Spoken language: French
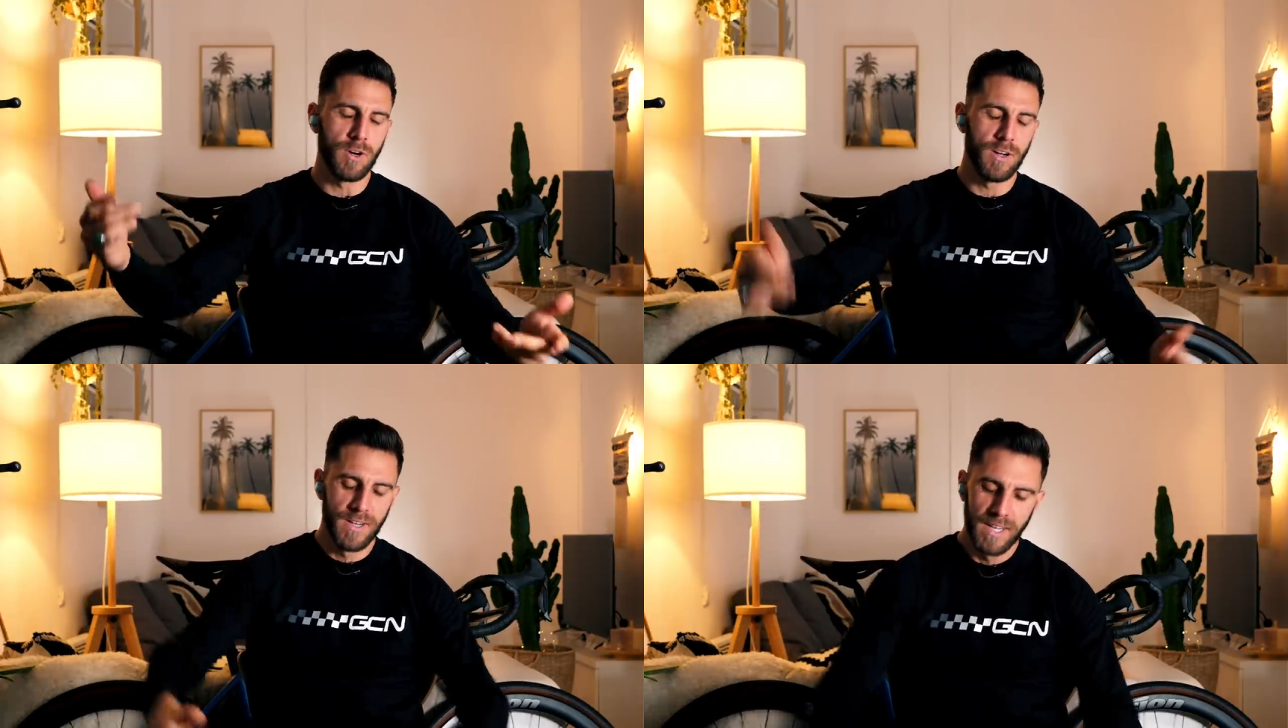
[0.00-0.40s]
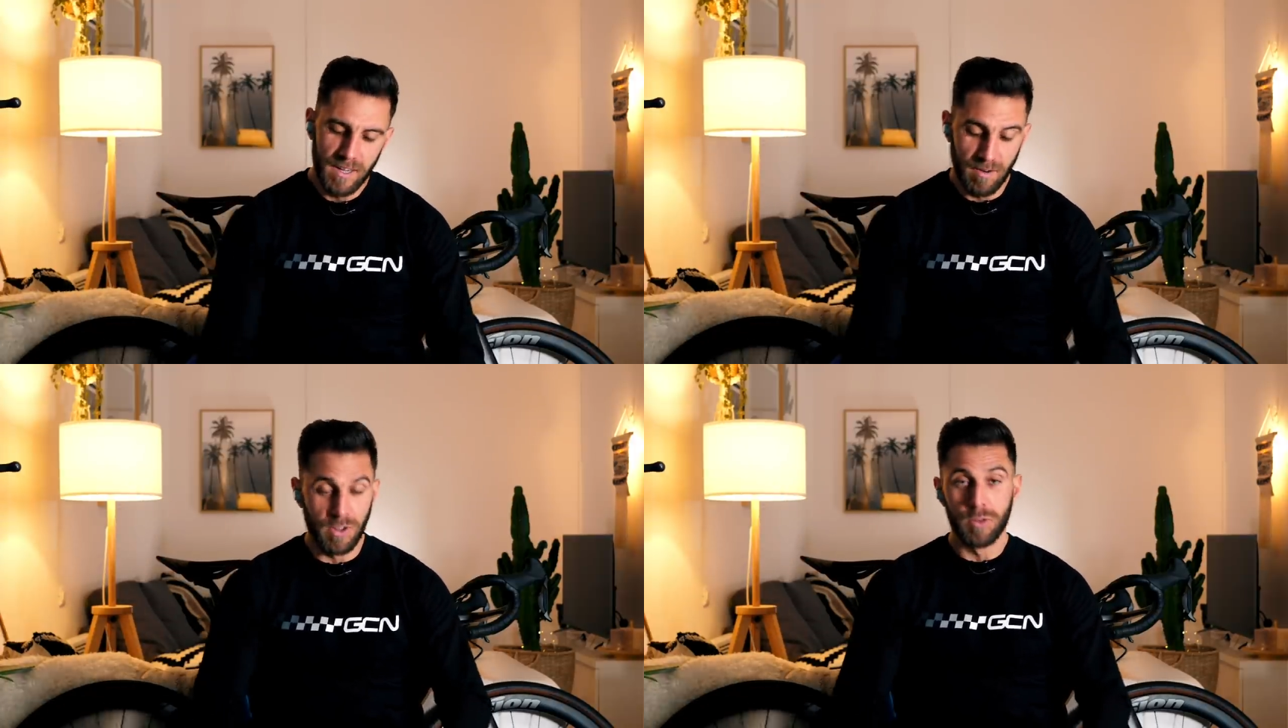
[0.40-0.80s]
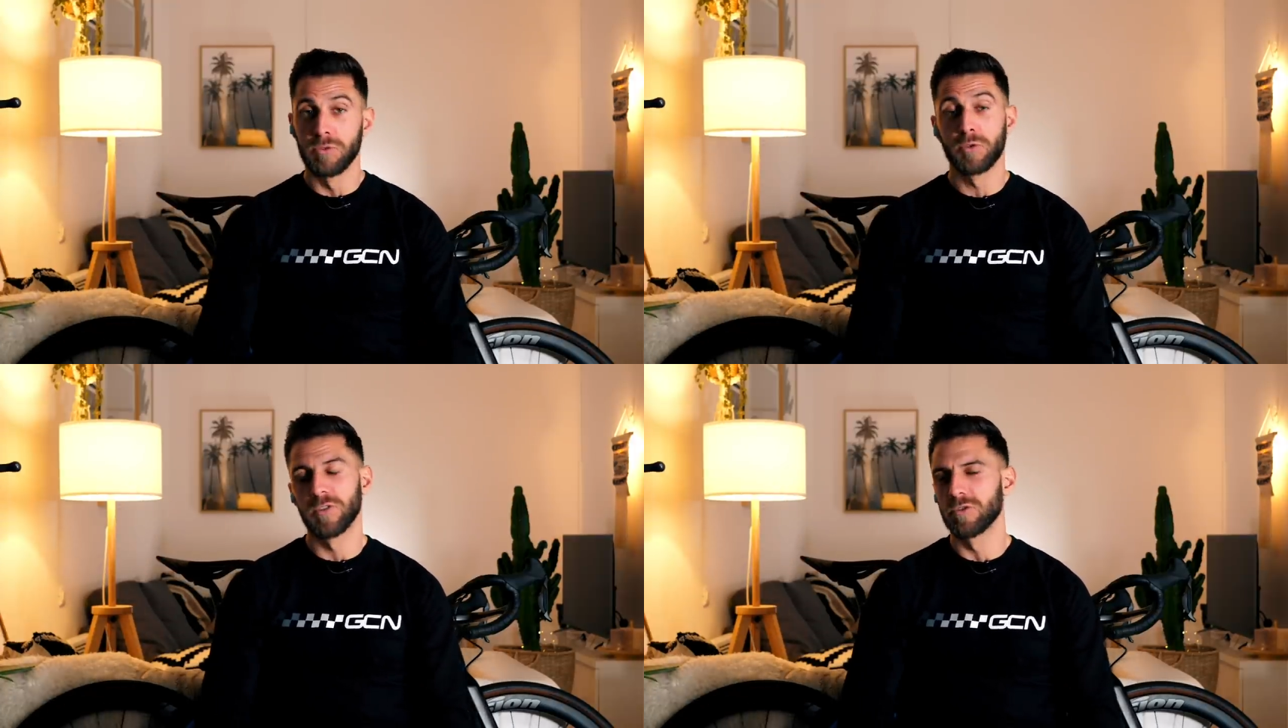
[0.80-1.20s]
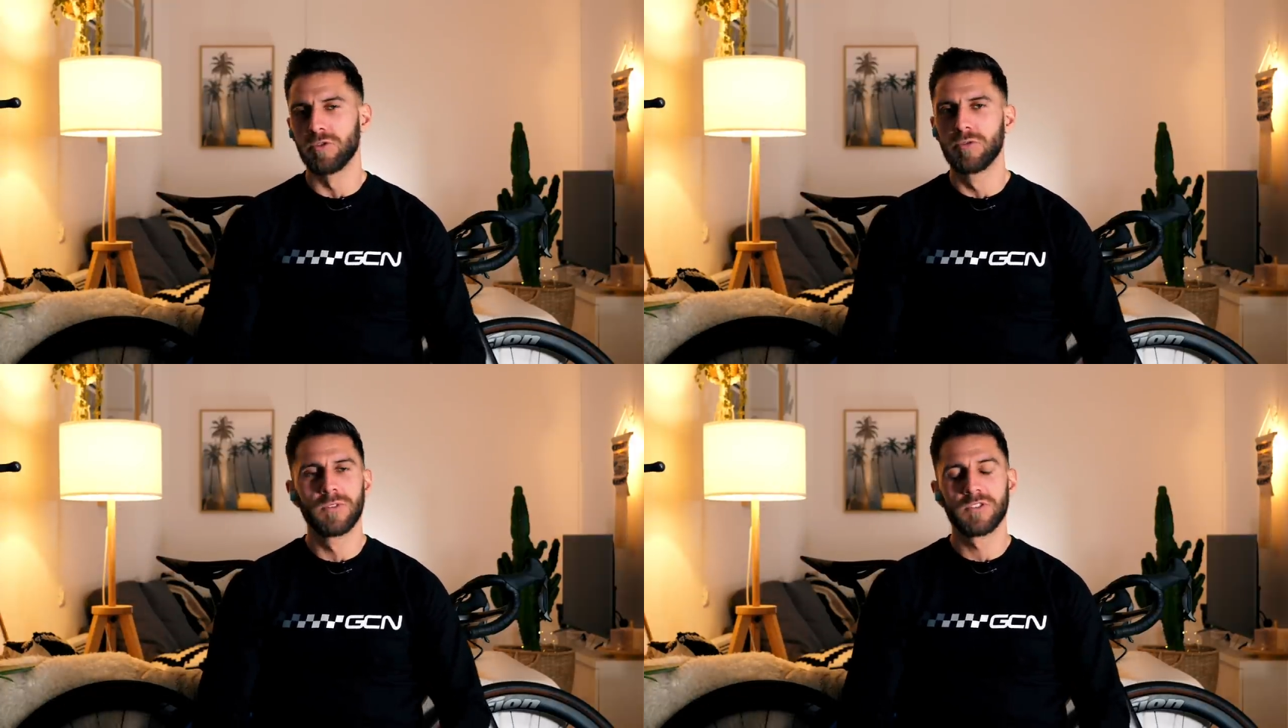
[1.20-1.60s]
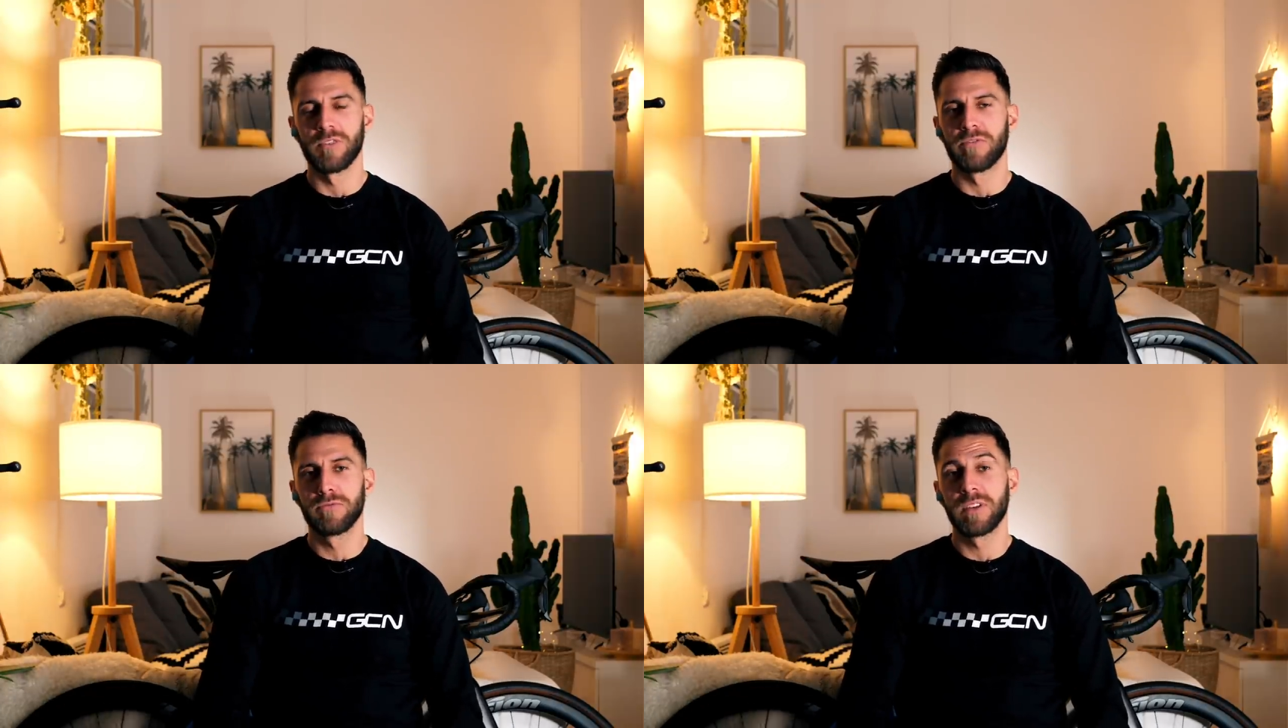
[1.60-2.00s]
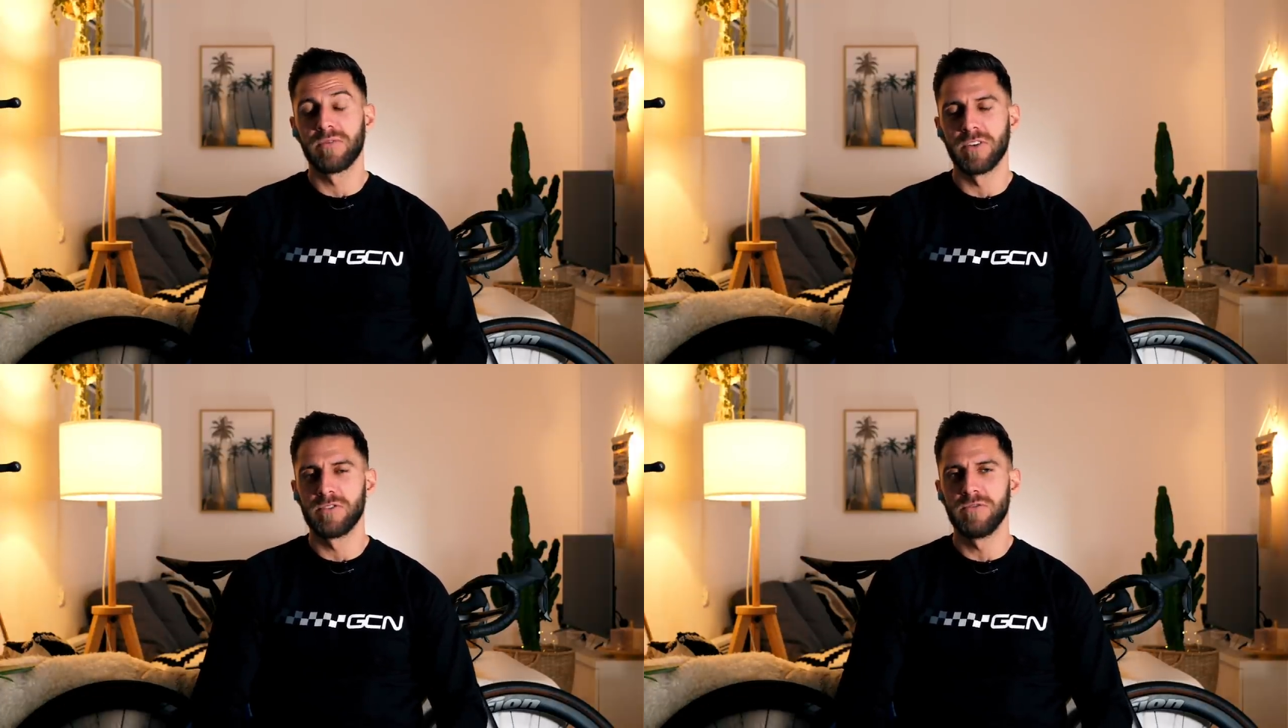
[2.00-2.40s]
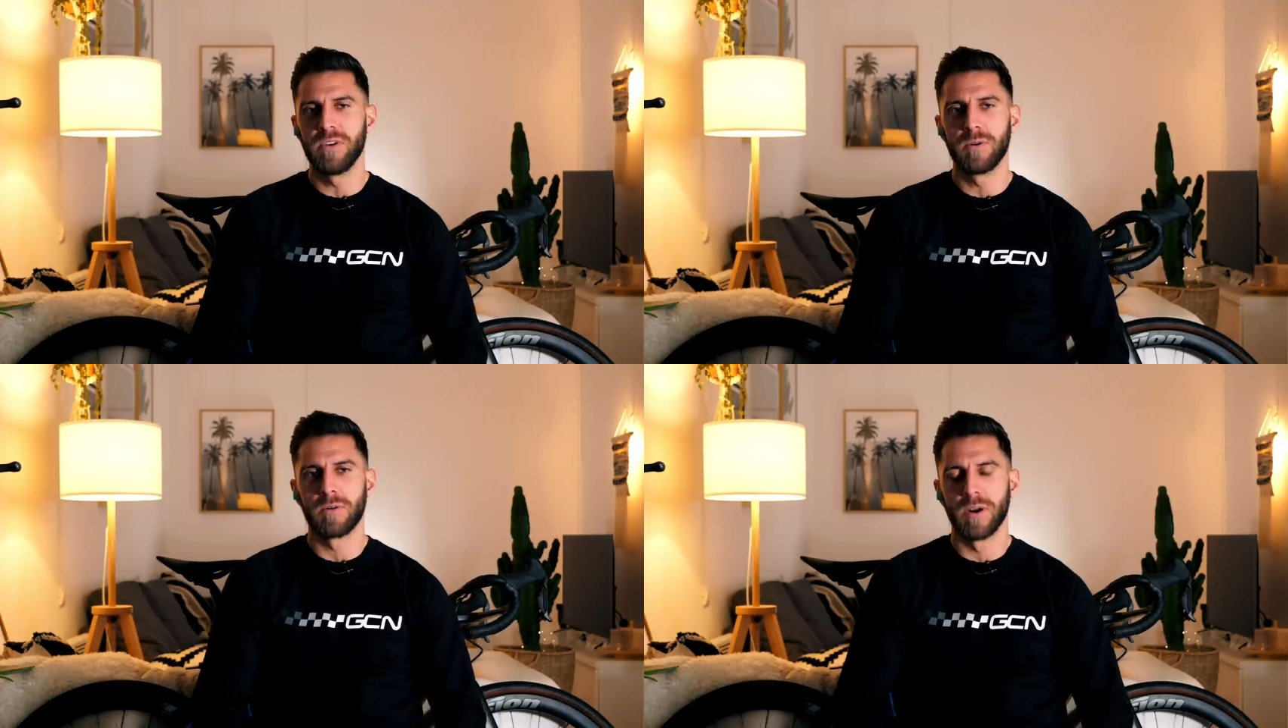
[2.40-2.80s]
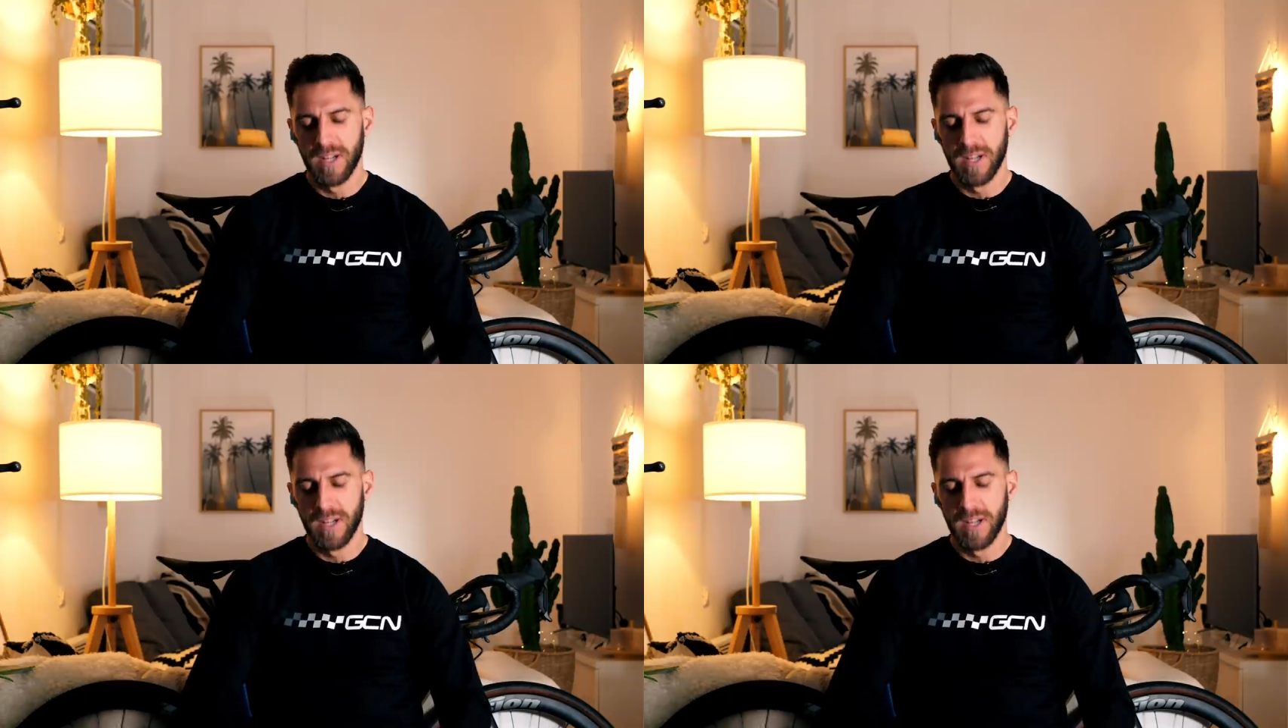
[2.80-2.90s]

Moi, en fait, je pense que tout le monde s'en fout qu'il fasse du vélo.